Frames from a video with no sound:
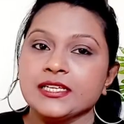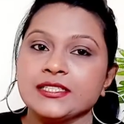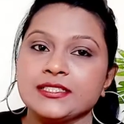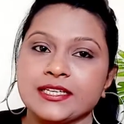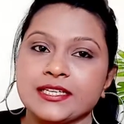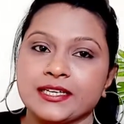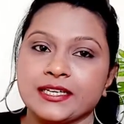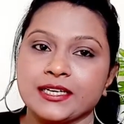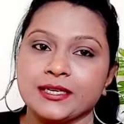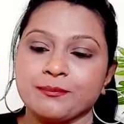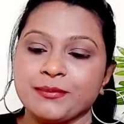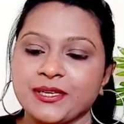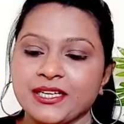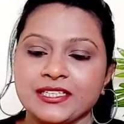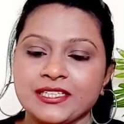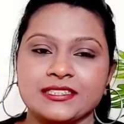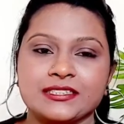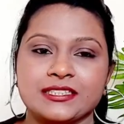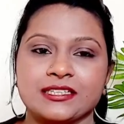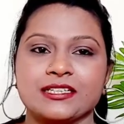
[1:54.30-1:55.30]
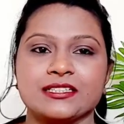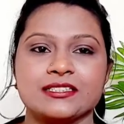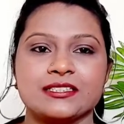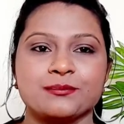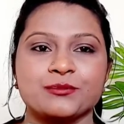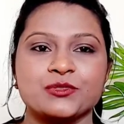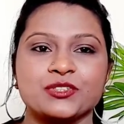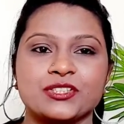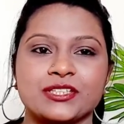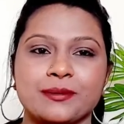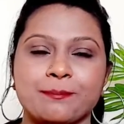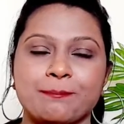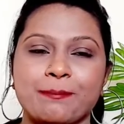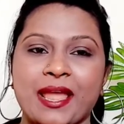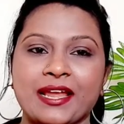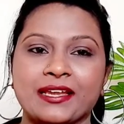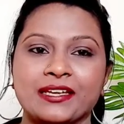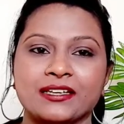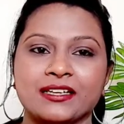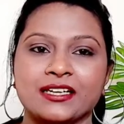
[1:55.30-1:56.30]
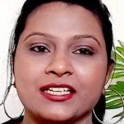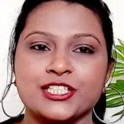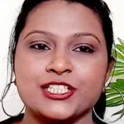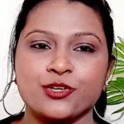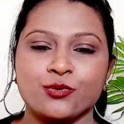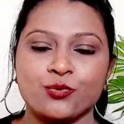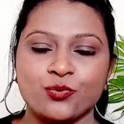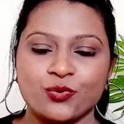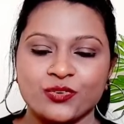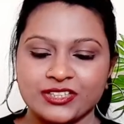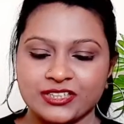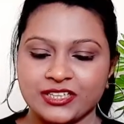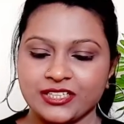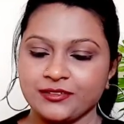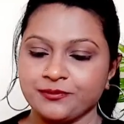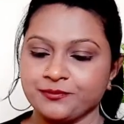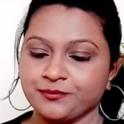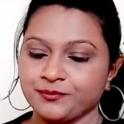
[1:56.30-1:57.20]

सेकेंड भी इस तरह से मुझे ये पैकिंग रिसीव हुई थी